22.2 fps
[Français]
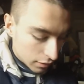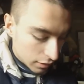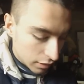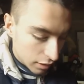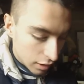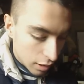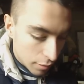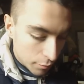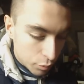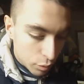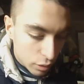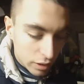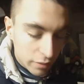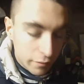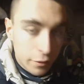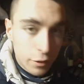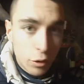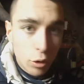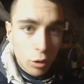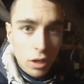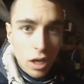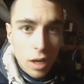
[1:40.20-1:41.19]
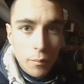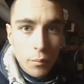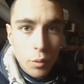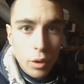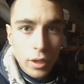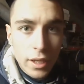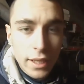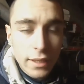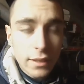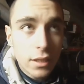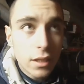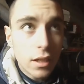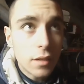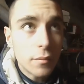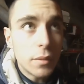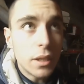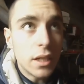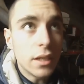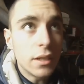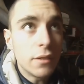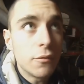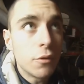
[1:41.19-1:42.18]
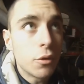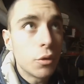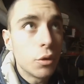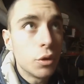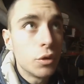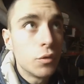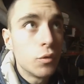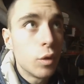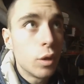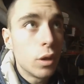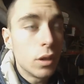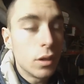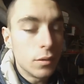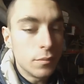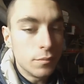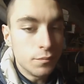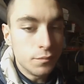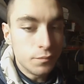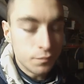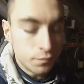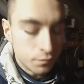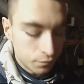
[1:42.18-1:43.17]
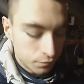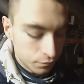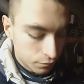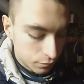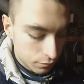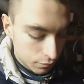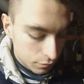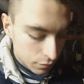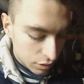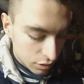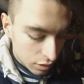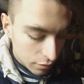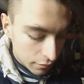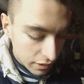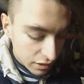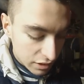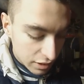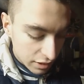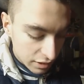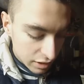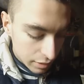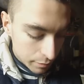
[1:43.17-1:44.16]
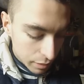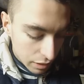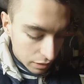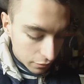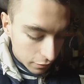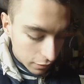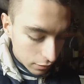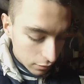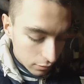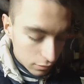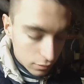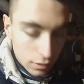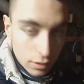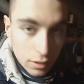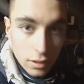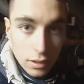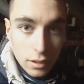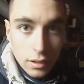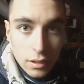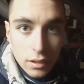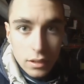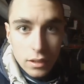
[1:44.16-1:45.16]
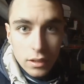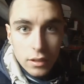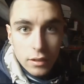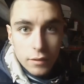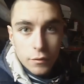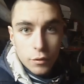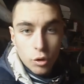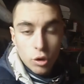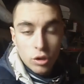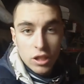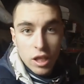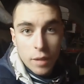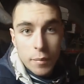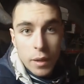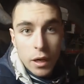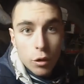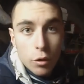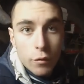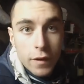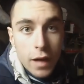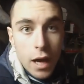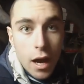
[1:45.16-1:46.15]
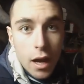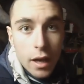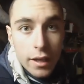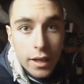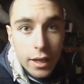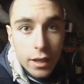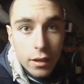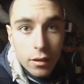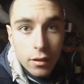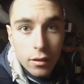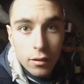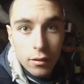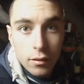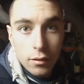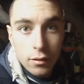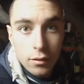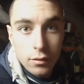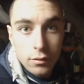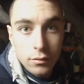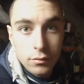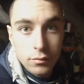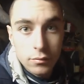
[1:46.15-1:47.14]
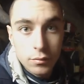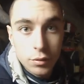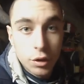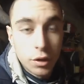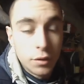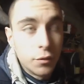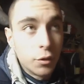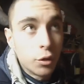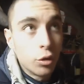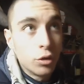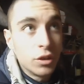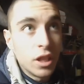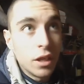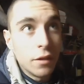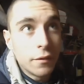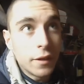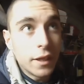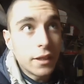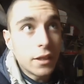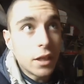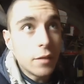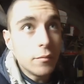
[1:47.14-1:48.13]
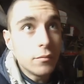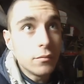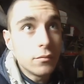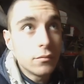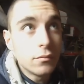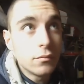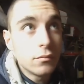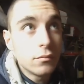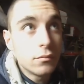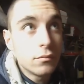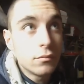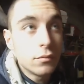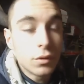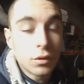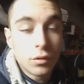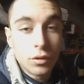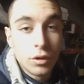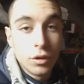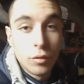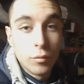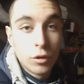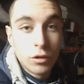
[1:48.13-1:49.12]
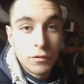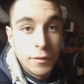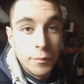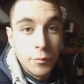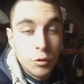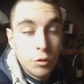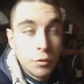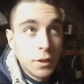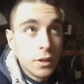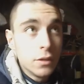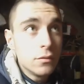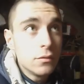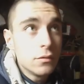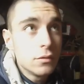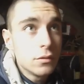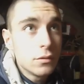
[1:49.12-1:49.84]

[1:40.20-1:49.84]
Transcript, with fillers: et euh, pour les vidéos de la pocket, là, ben, il faut que je vois. Euh, parce qu'en fait, j'ai pas de frein. Il faut que je répare le frein arrière. Euh, parce qu'il faut que j'ai un frein quand même. sinon, moi, je vais me tuer.